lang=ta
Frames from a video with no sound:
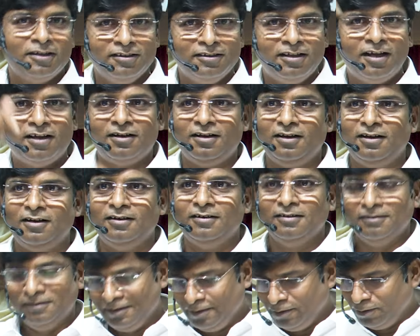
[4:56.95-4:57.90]
இருந்தார்கள்
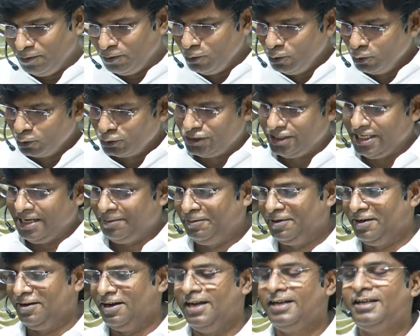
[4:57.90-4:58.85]
லுக்
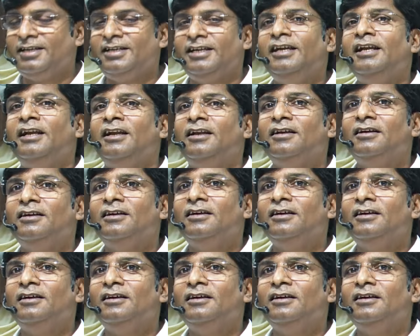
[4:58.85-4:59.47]
சாப்டர் எயிட்டீன்